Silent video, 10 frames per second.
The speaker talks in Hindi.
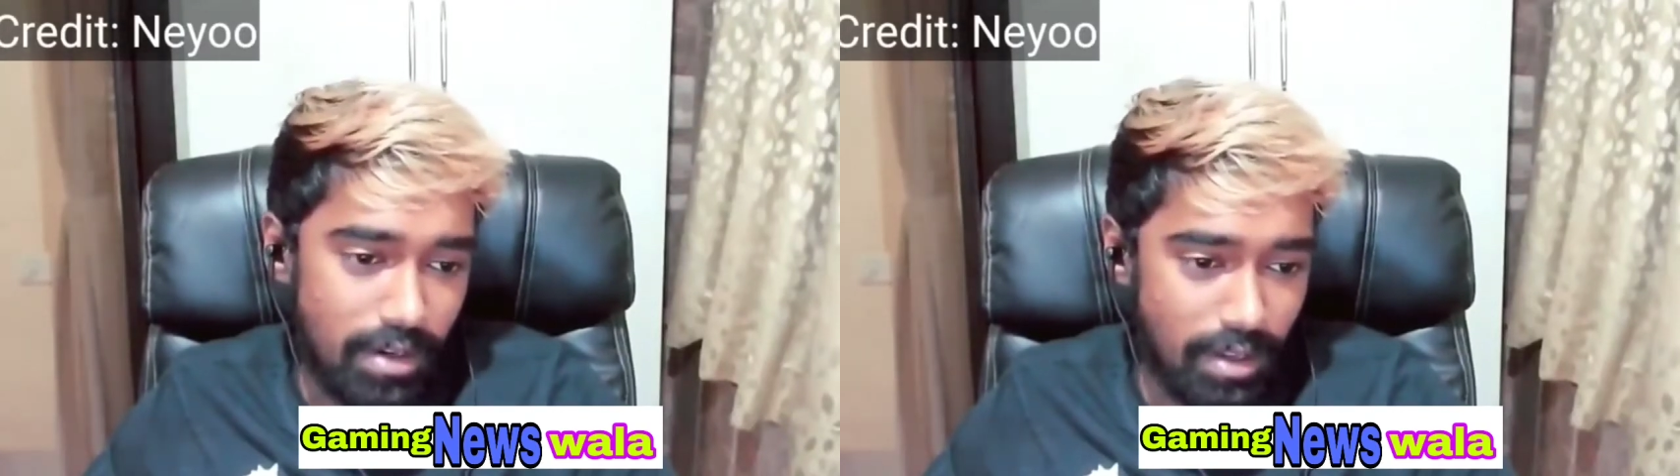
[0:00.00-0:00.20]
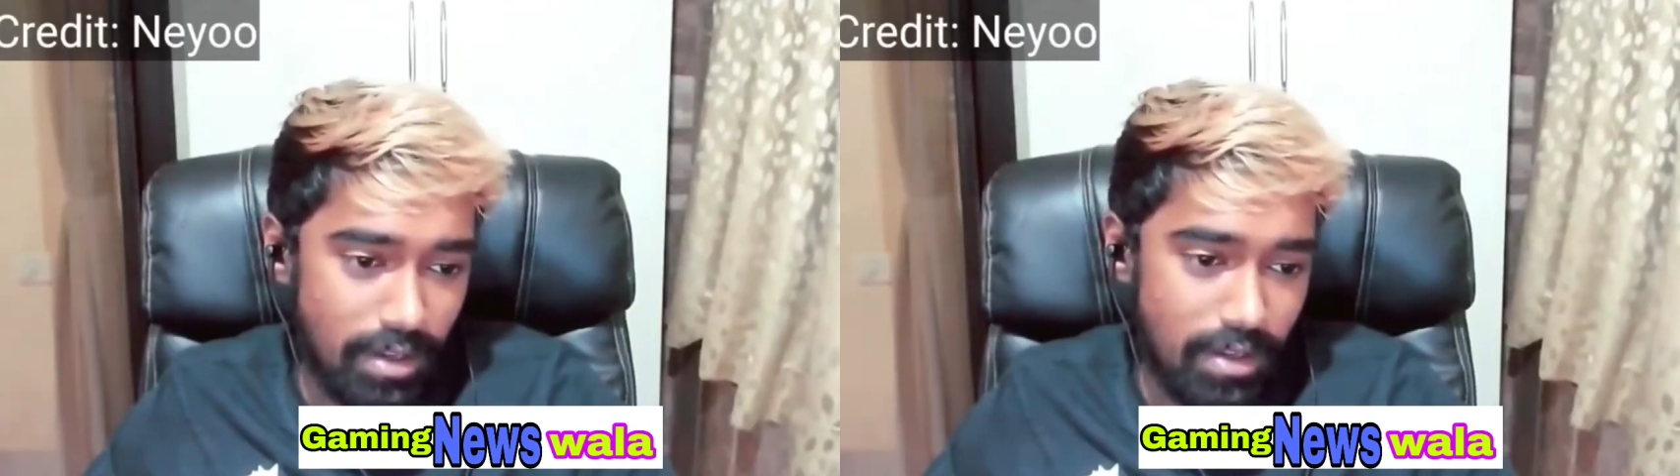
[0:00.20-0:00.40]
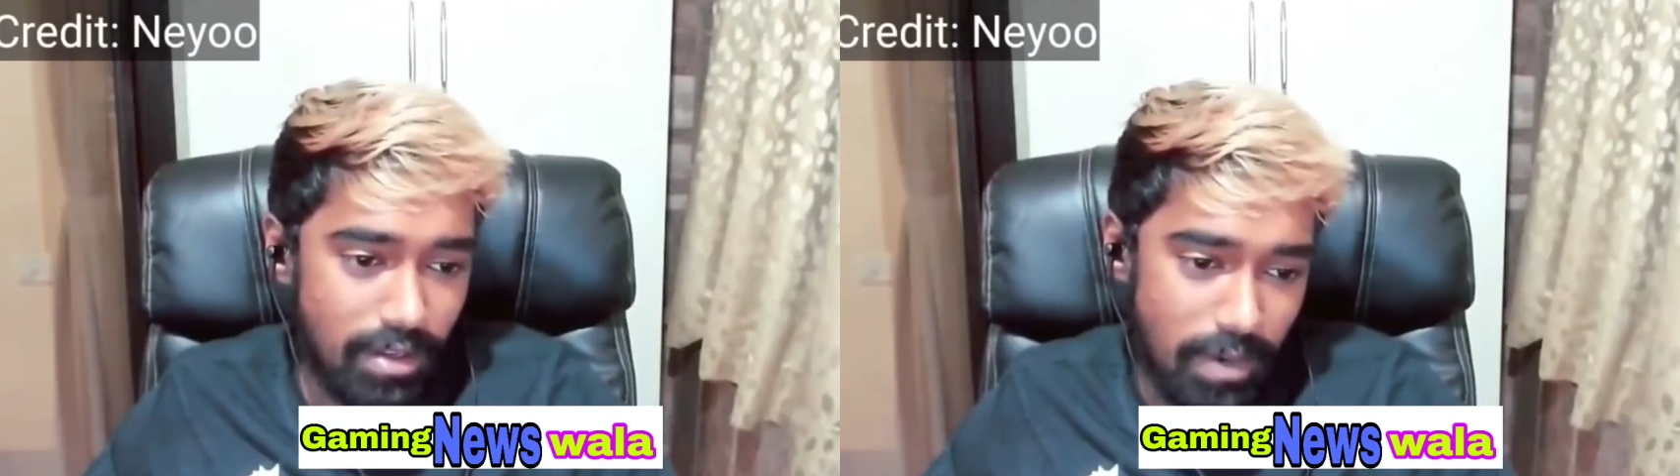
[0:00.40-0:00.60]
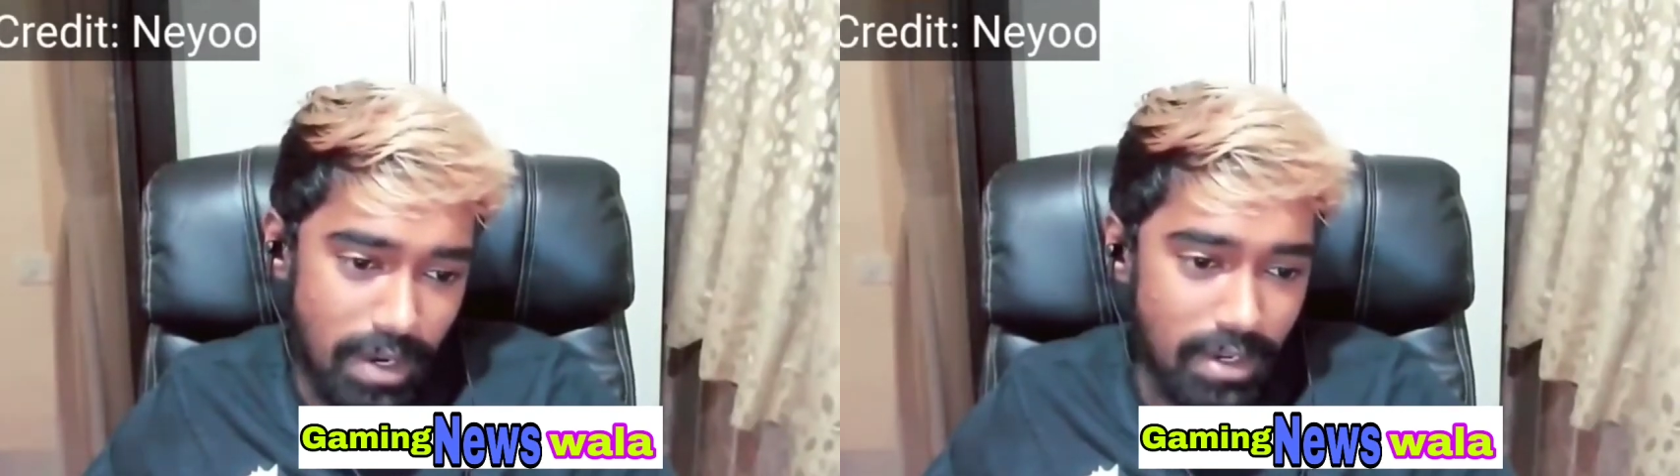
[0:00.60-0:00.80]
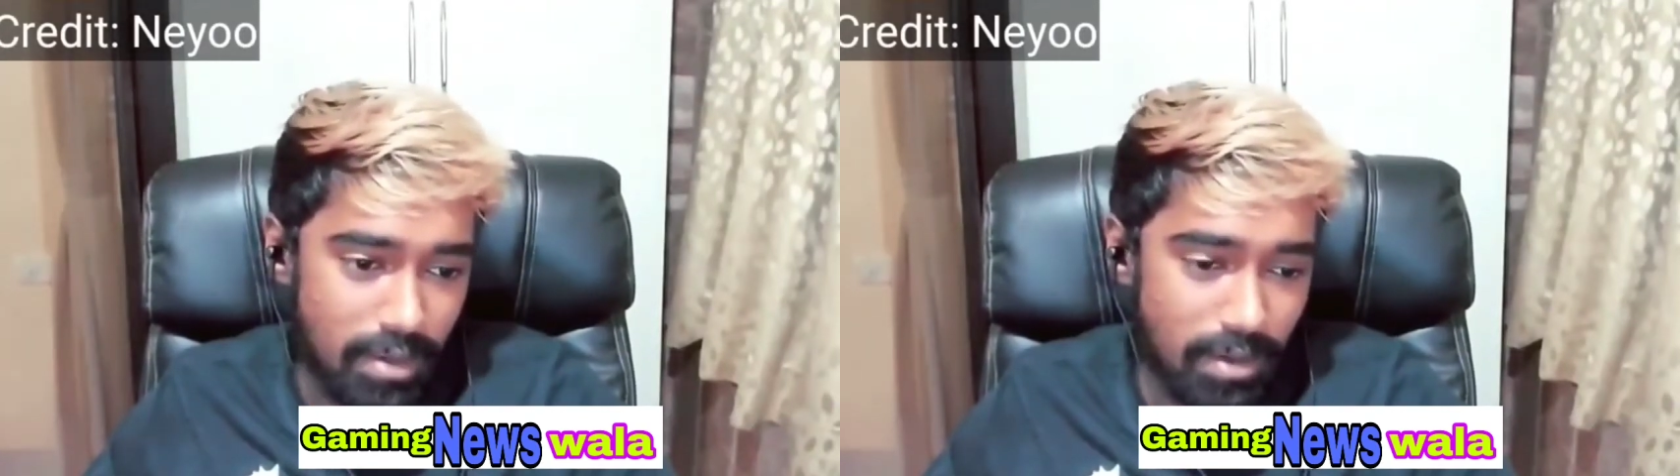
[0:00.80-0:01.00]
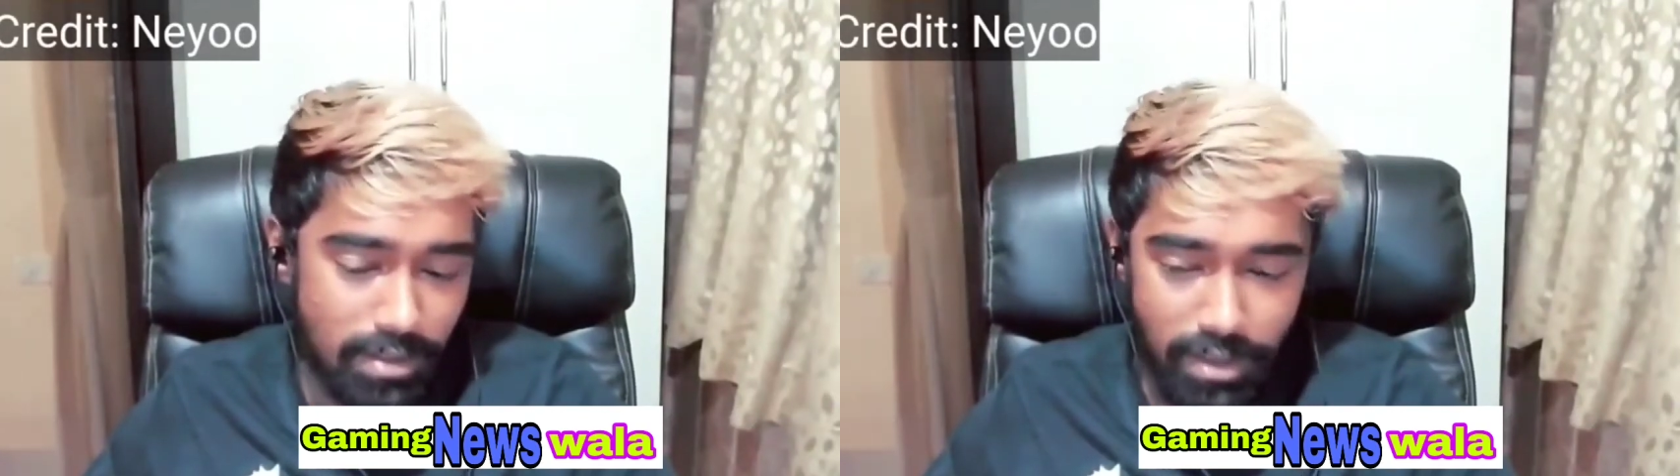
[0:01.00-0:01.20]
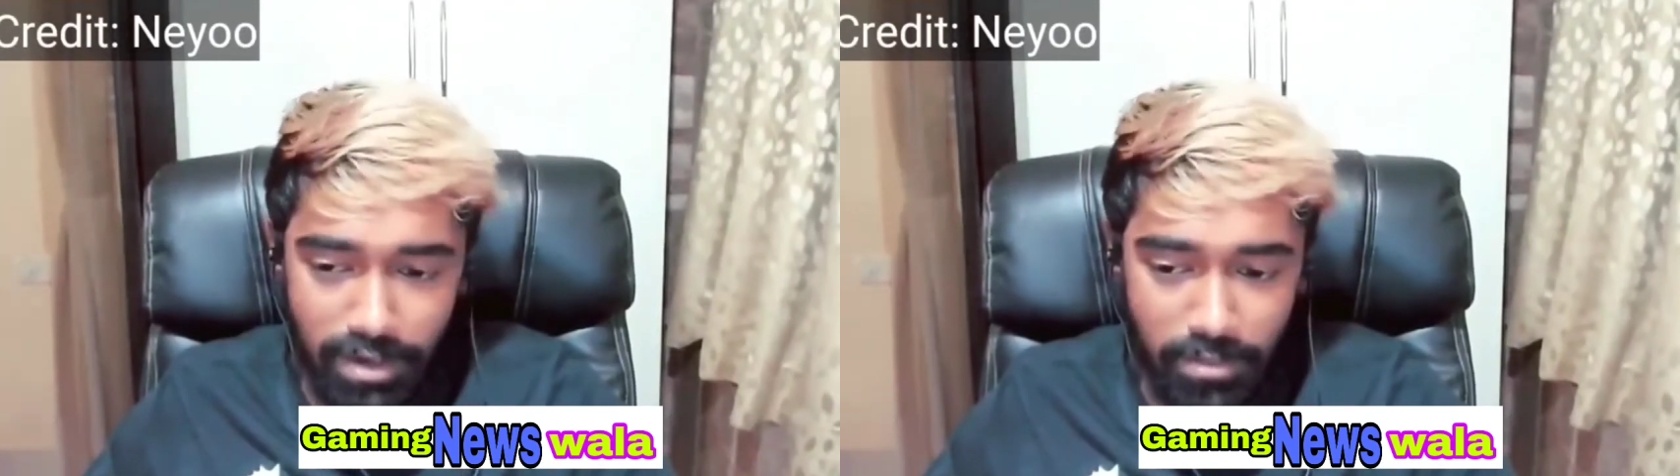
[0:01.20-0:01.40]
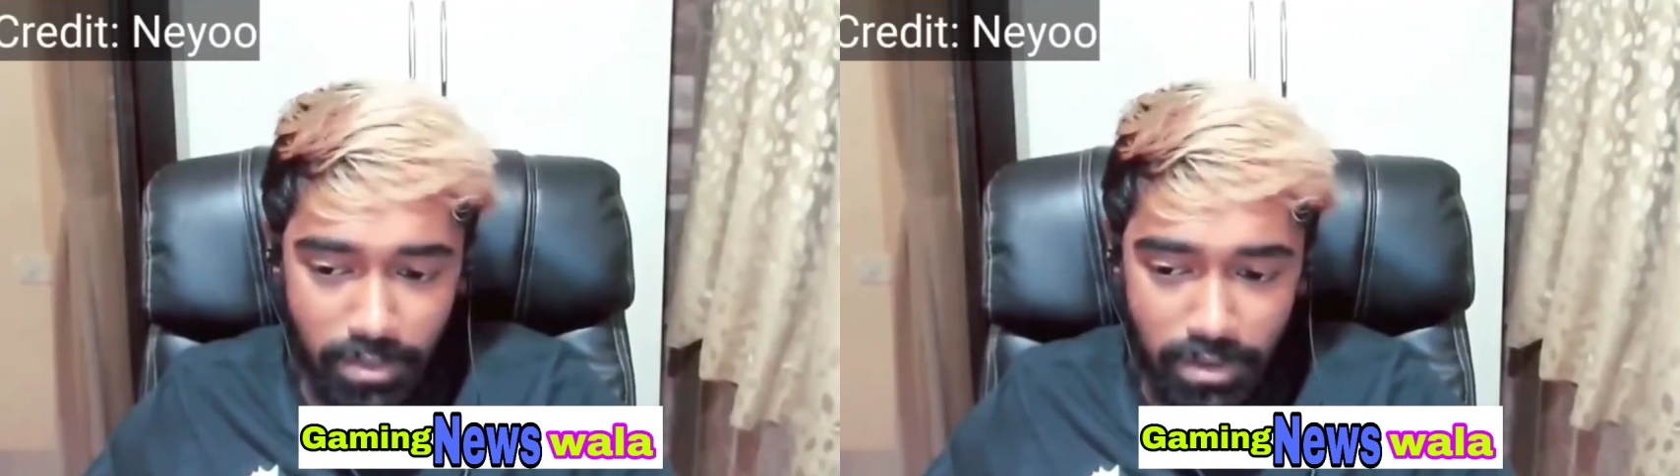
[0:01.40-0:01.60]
ठीक है पायल की बात कर रहे हैं हम